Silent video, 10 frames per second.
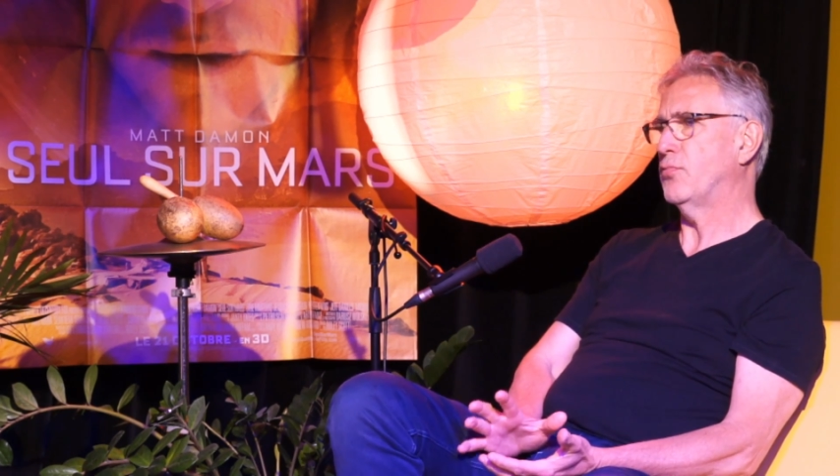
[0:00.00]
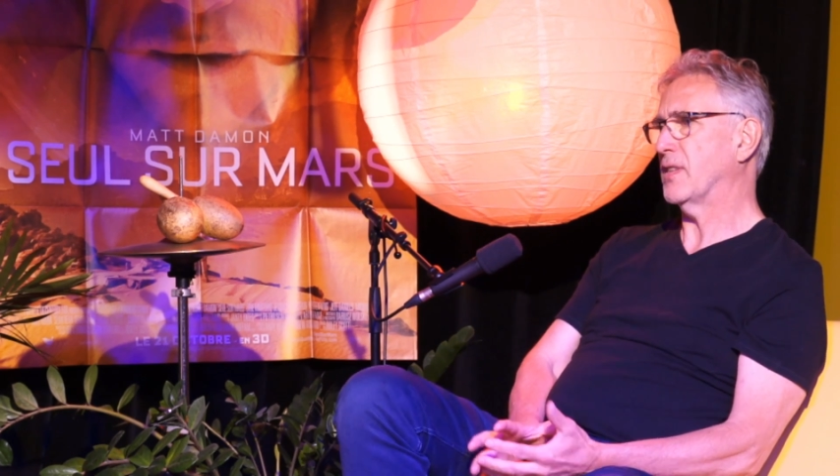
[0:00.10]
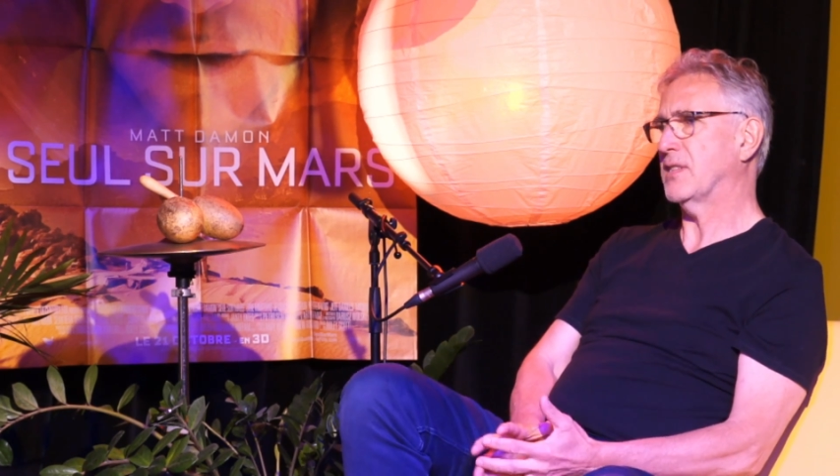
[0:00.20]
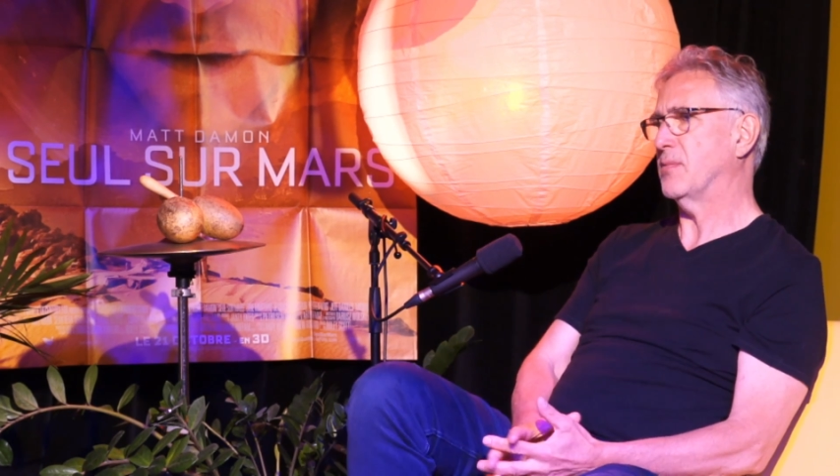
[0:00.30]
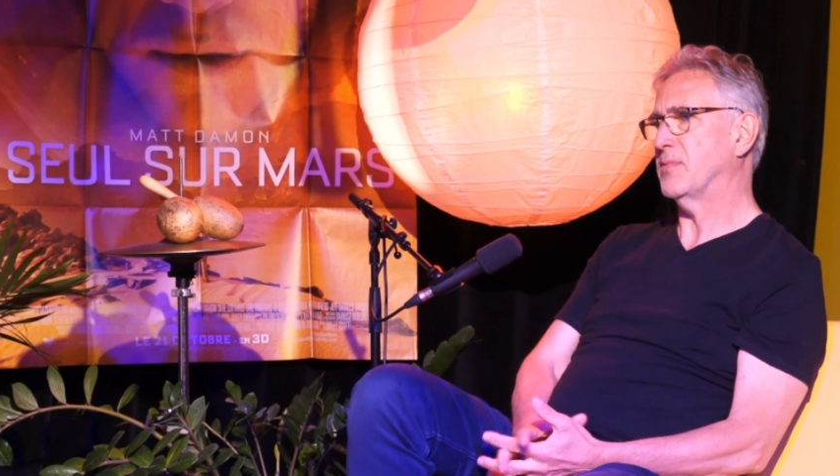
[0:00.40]

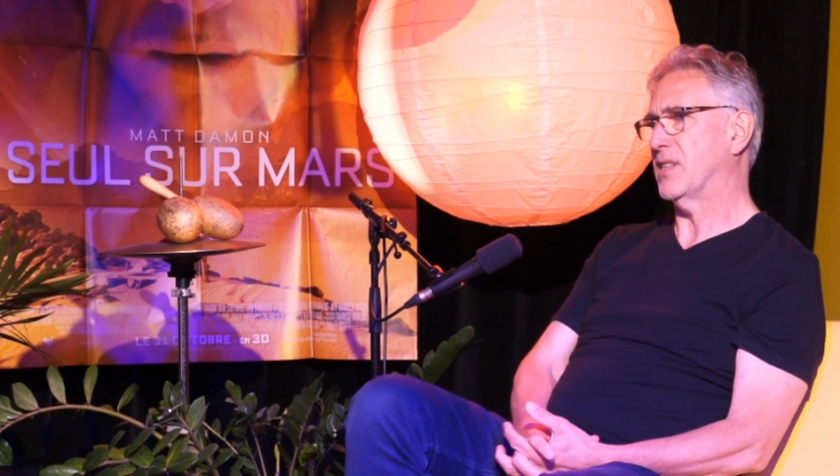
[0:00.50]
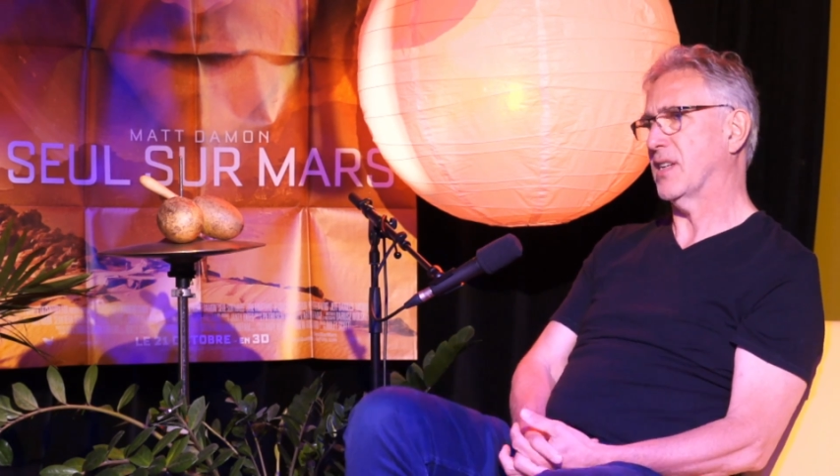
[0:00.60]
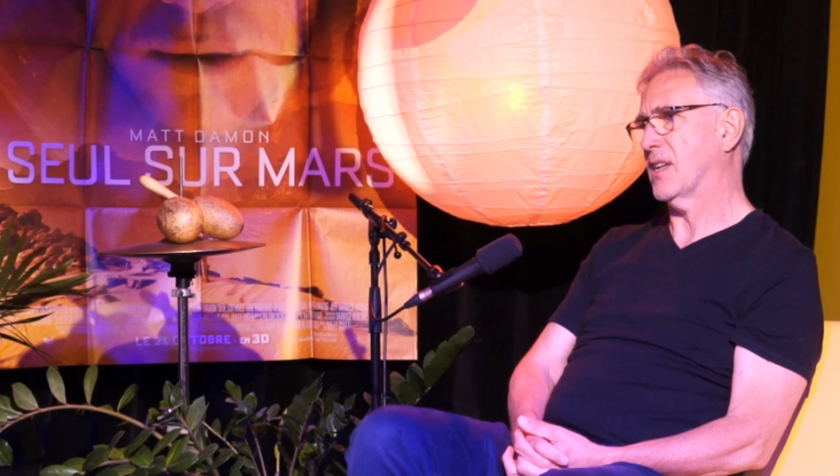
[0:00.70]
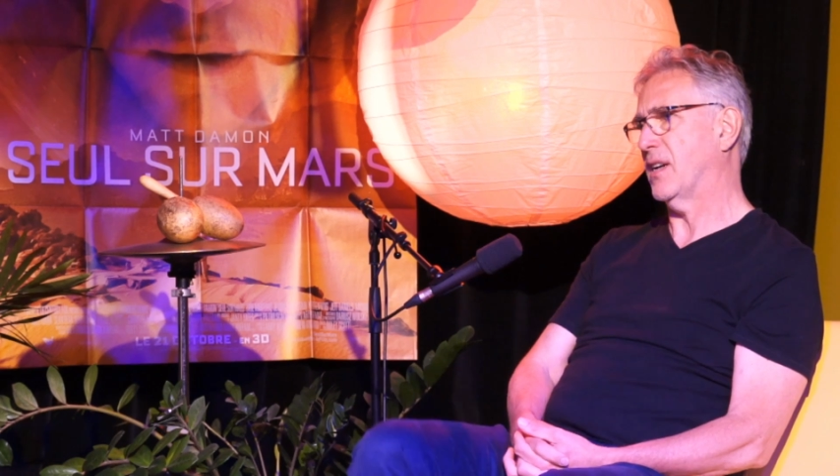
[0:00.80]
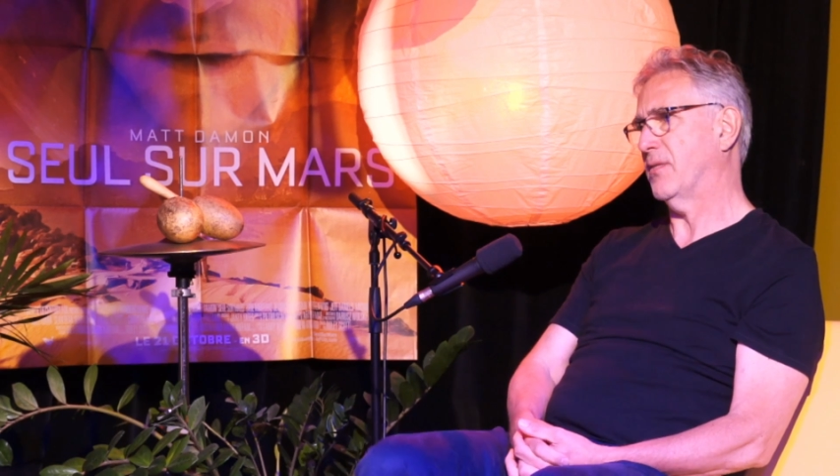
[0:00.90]
XXe
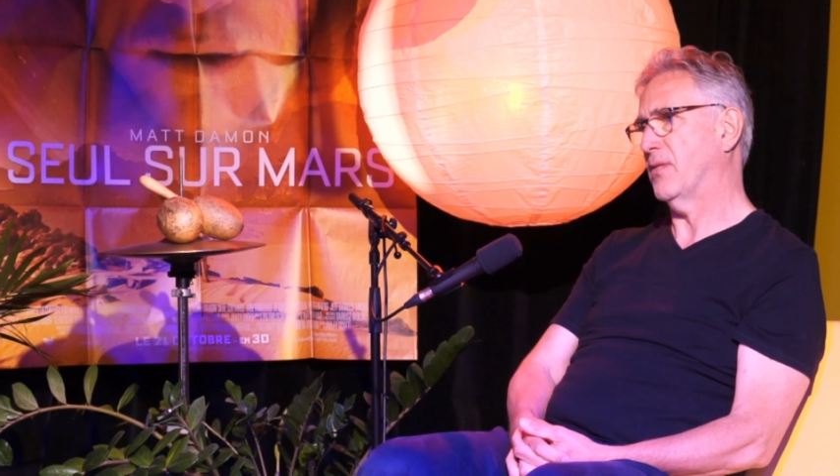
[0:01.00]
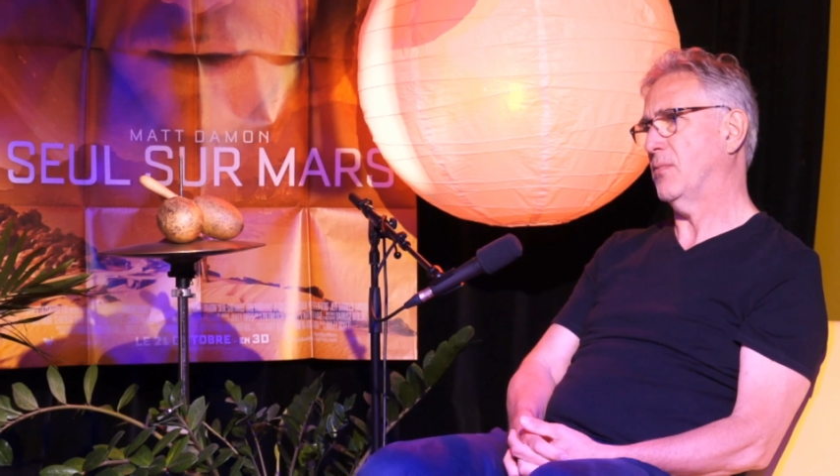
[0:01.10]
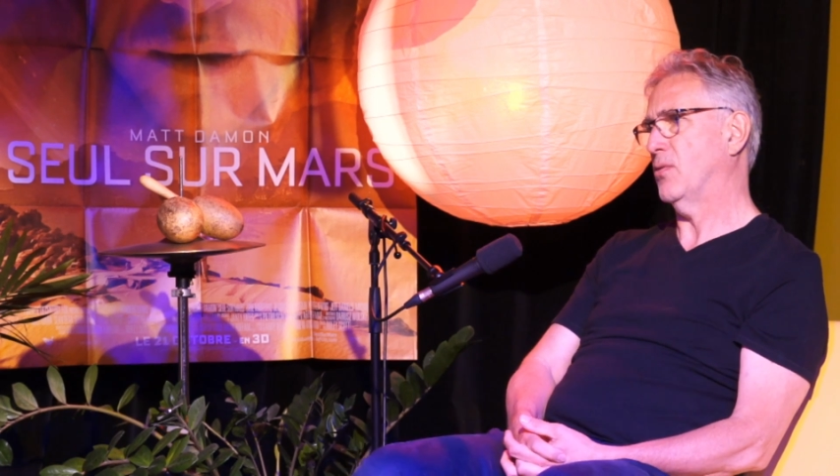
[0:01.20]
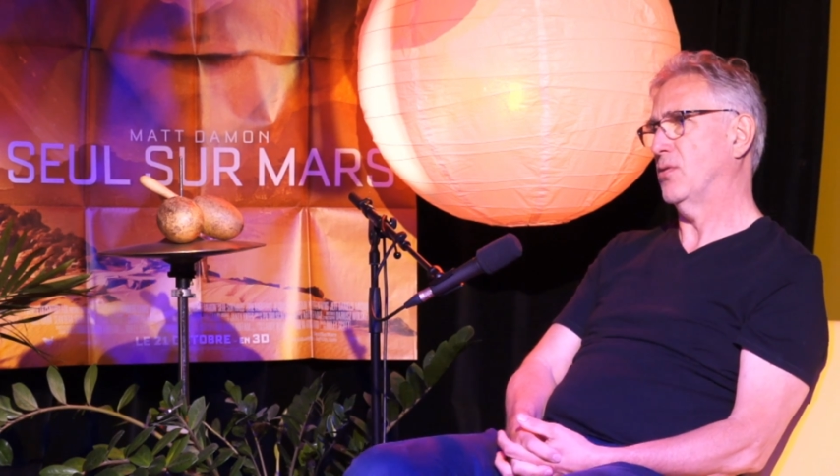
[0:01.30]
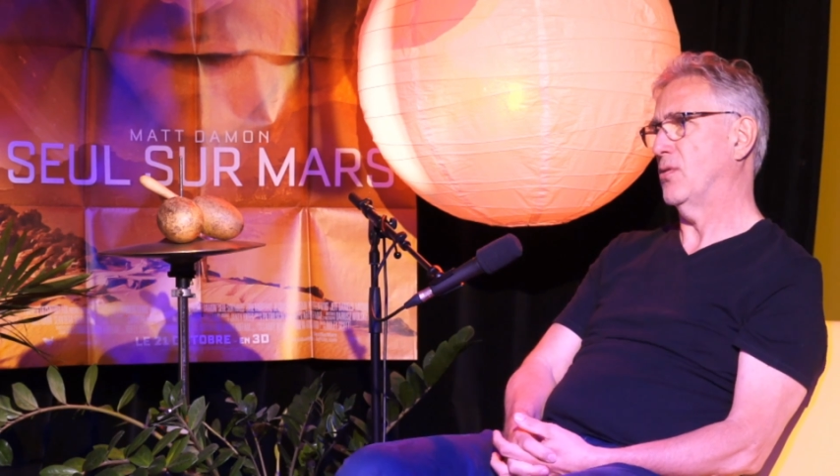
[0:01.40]
siècle. Hein, ah,
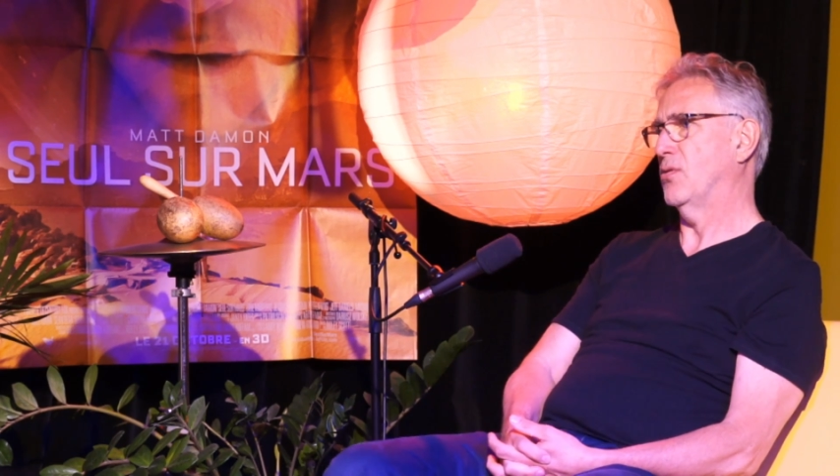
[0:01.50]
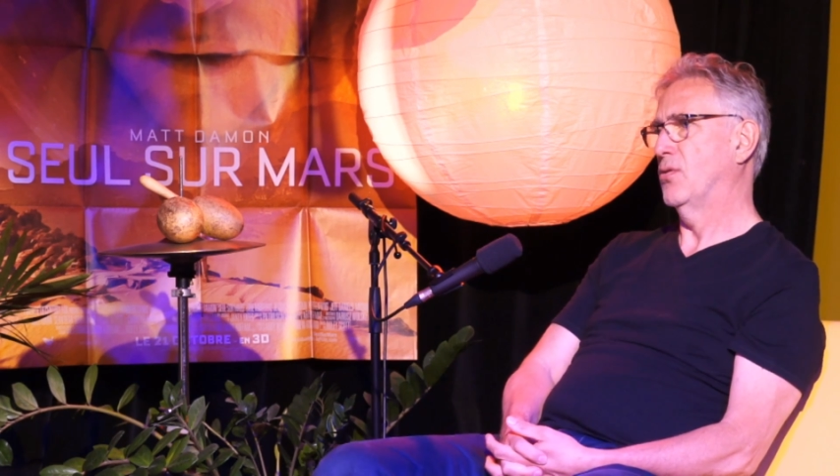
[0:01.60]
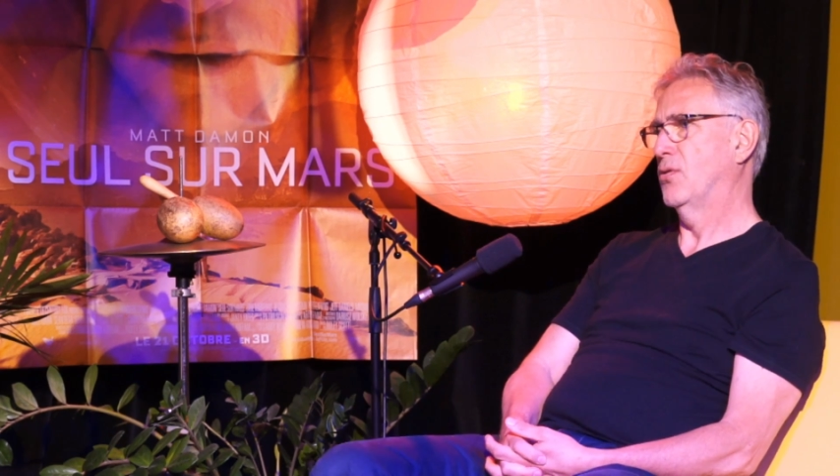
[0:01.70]
oui,